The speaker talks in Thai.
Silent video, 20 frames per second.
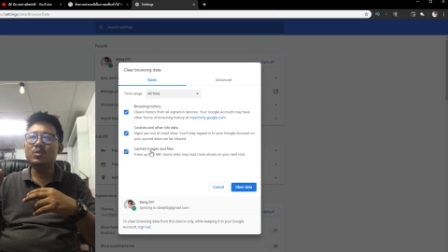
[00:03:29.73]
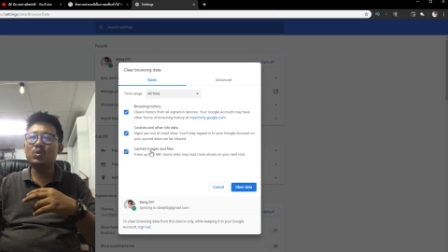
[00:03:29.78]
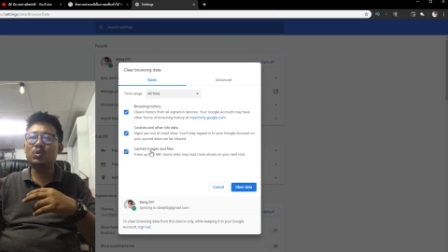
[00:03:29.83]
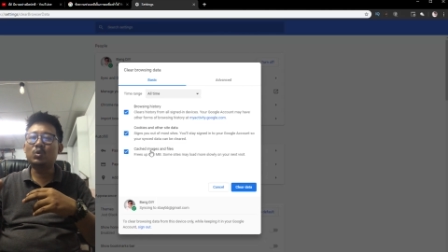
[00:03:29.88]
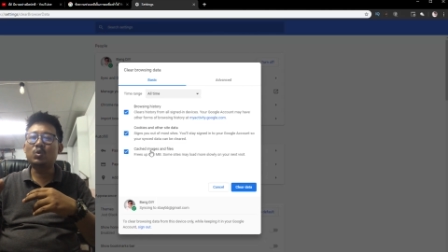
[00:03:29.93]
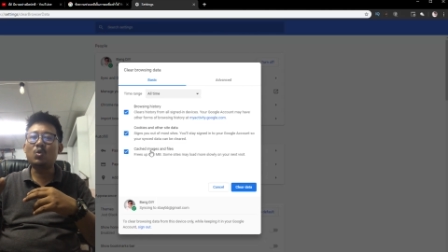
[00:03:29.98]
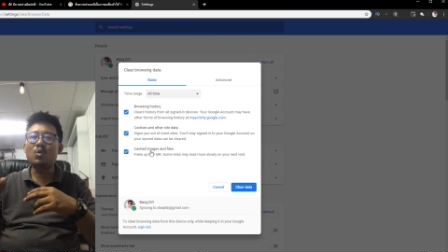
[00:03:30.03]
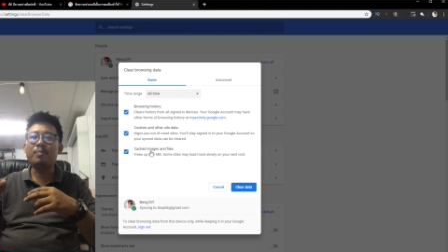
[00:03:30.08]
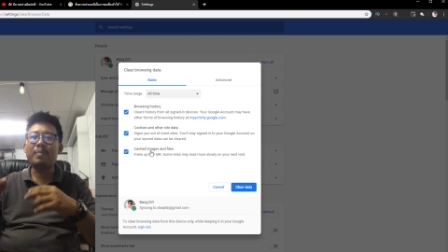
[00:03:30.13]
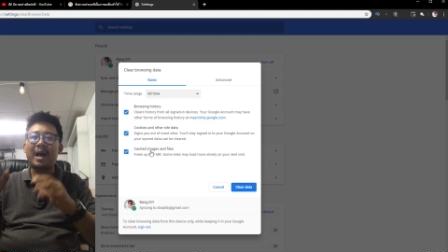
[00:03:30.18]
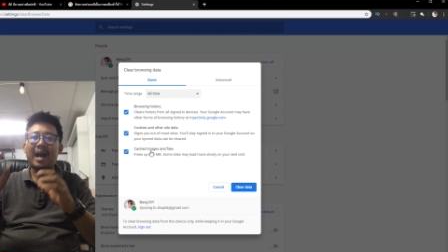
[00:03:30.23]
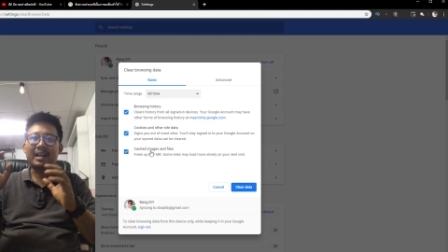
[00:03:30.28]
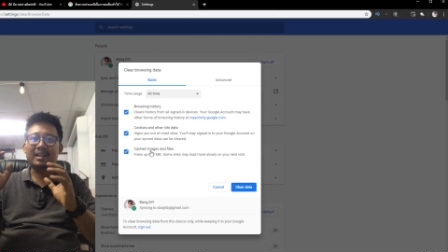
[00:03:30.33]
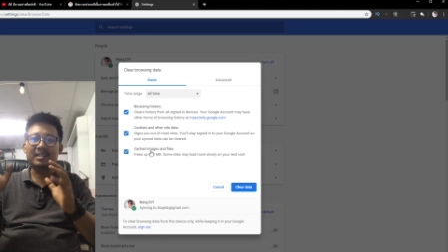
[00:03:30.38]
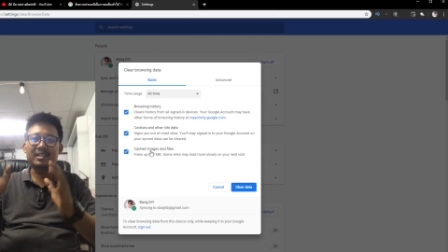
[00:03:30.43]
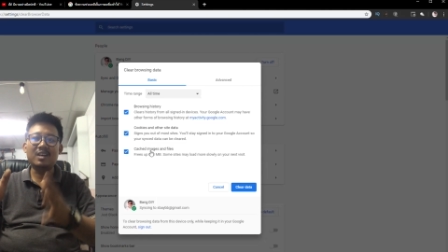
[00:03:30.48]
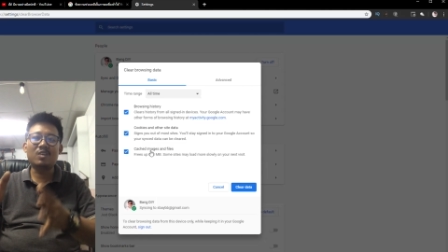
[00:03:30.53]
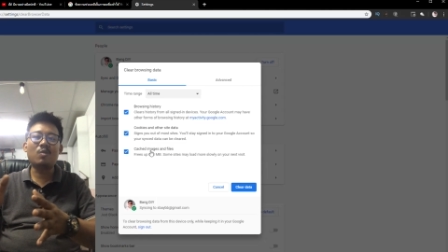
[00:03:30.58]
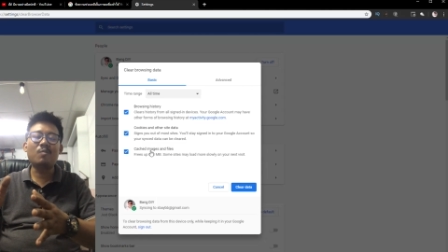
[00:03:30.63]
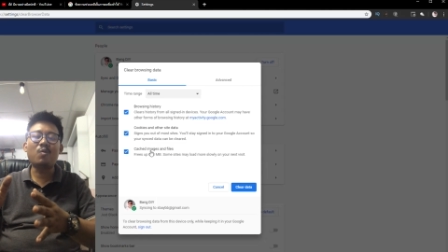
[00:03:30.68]
YouTube ผ่าน
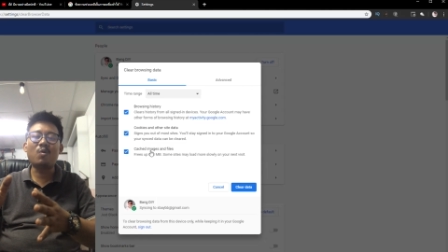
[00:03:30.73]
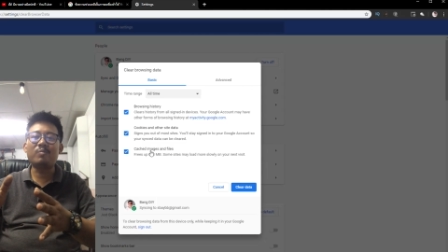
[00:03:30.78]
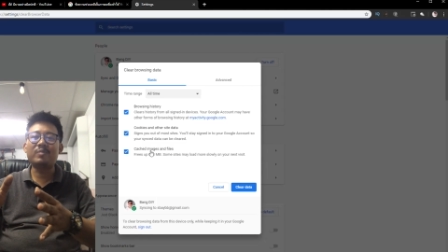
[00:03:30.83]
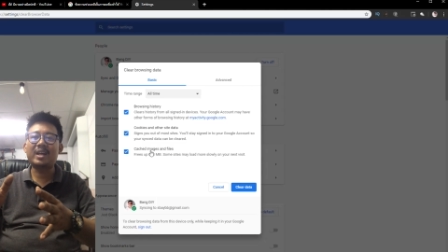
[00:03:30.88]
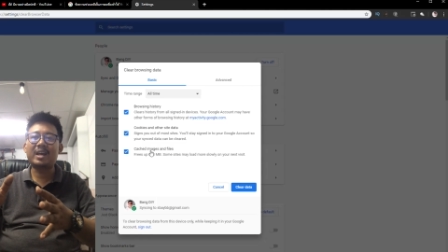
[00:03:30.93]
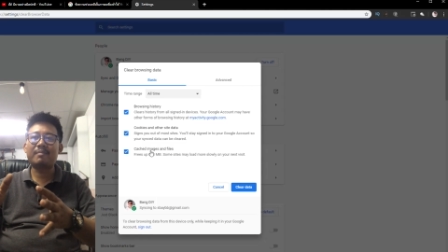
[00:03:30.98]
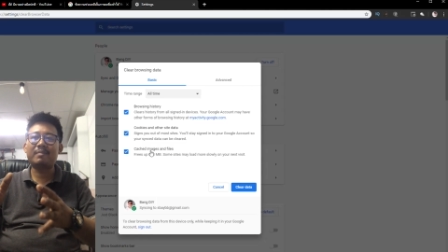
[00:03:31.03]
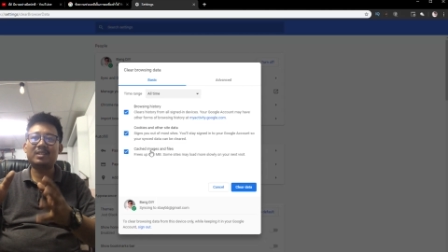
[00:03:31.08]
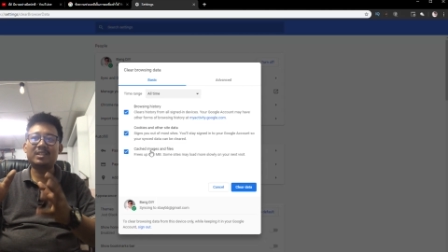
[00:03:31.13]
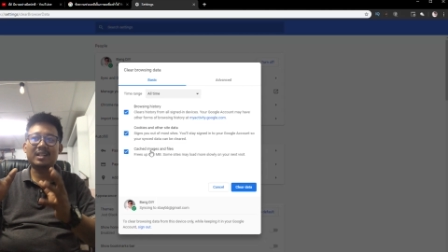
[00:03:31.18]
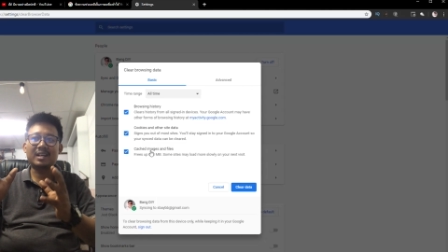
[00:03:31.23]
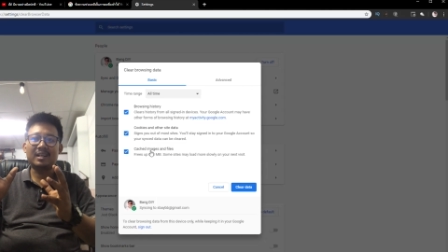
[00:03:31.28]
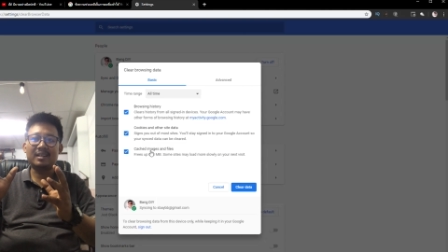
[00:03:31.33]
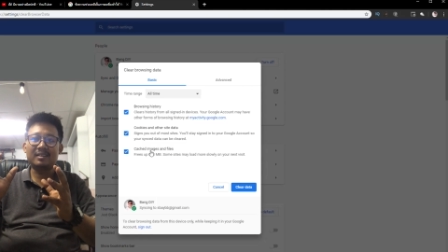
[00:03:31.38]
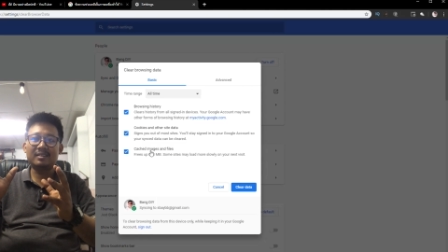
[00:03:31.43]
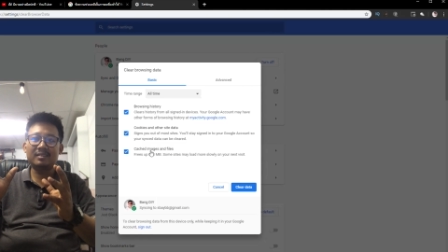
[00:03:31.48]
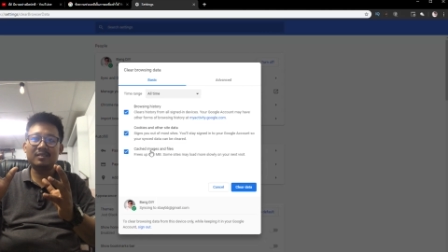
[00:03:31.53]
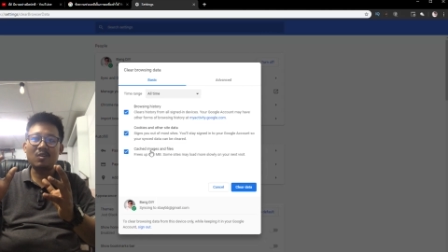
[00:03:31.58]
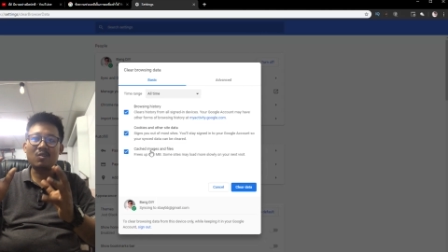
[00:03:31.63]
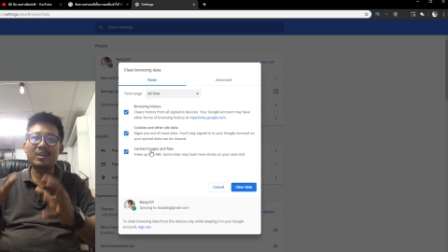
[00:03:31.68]
เครื่องของผมเนี่ยมันจะ
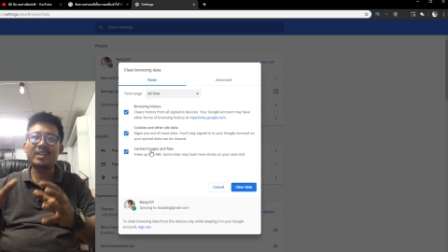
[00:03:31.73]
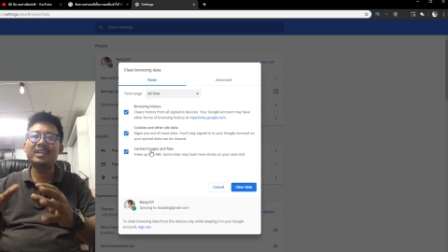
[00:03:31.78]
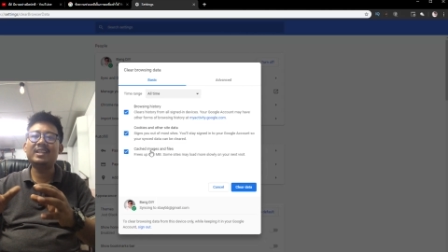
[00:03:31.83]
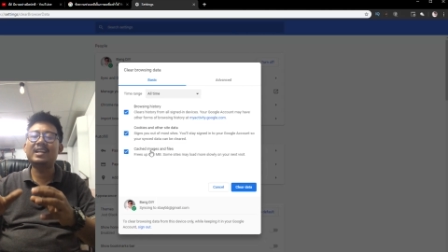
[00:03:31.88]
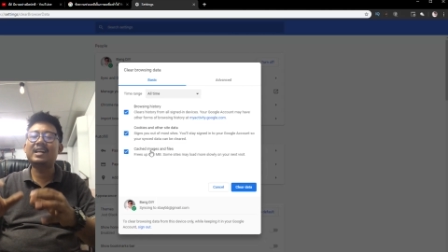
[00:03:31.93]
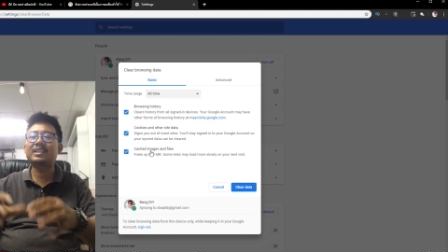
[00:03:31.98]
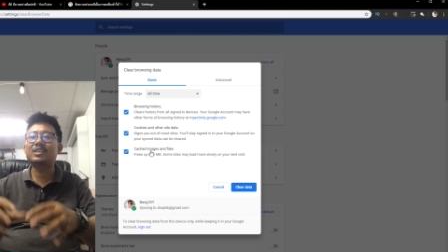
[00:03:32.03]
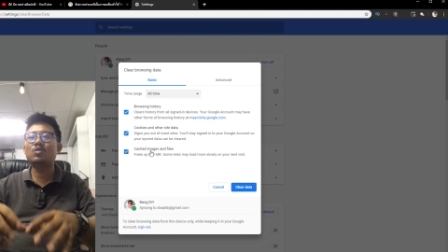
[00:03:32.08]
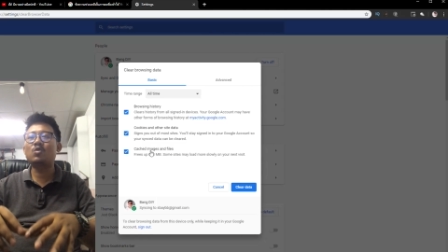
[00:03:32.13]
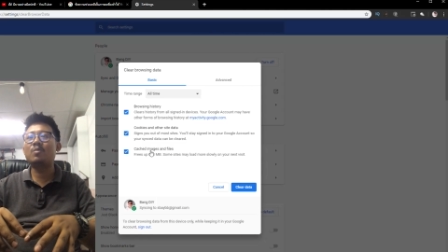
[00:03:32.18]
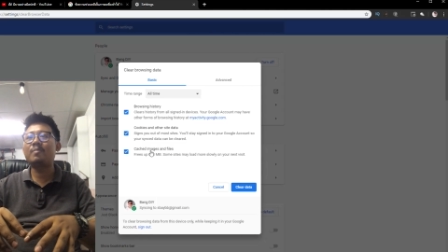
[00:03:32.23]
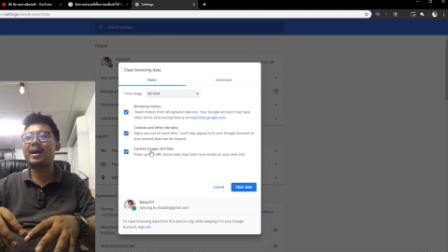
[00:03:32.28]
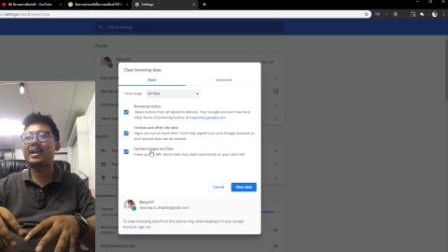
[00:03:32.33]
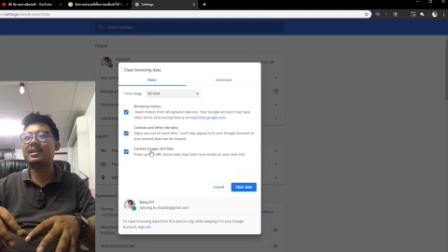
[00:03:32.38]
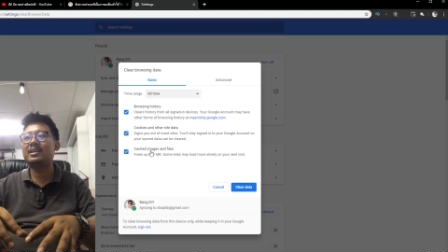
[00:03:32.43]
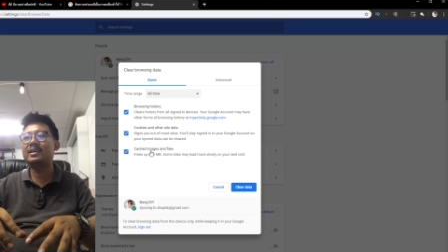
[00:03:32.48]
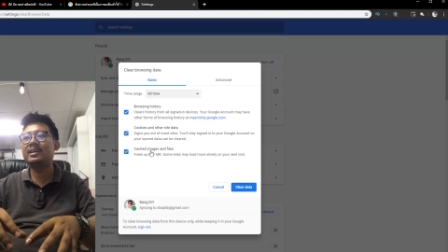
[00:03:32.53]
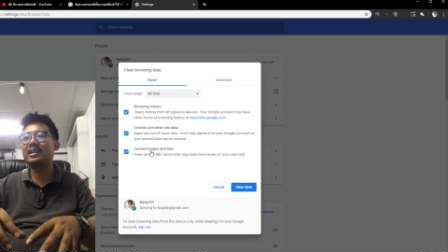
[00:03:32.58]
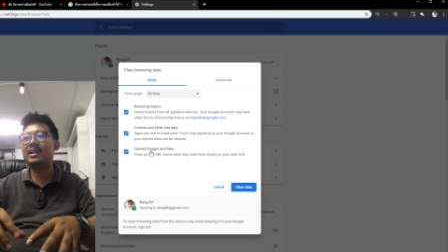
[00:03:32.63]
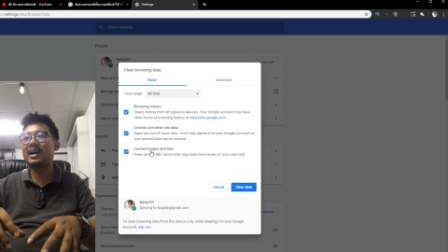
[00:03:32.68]
ล็อกอินอัตโนมั
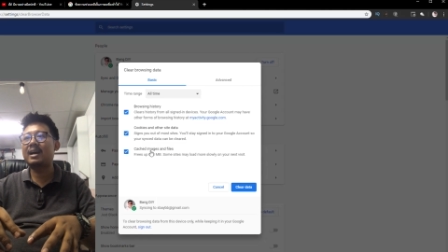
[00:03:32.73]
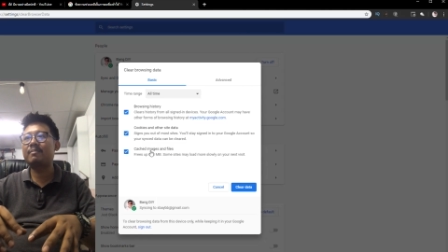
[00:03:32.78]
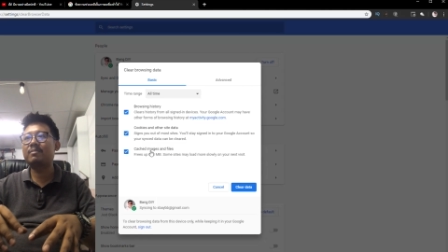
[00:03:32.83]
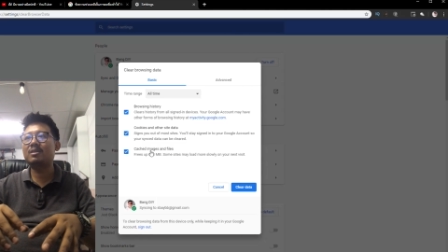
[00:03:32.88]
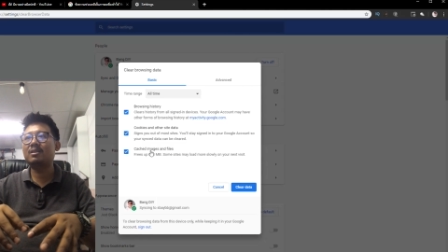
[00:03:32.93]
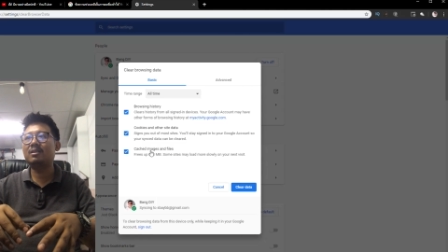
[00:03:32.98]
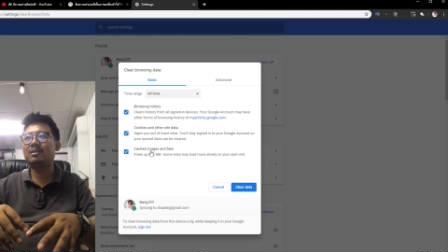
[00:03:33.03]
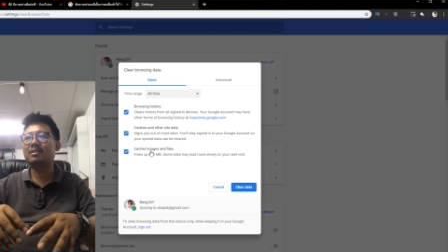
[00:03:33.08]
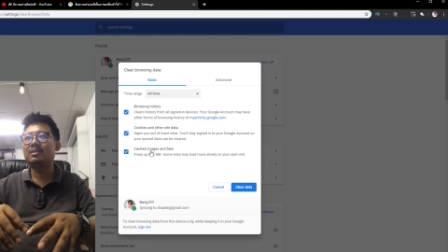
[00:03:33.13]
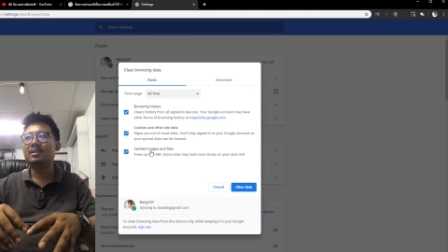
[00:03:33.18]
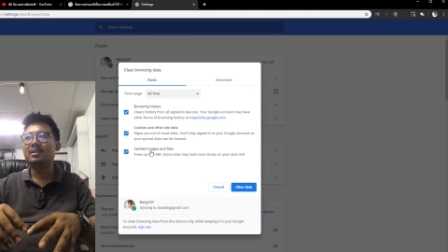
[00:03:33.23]
ติเลยนะครับก็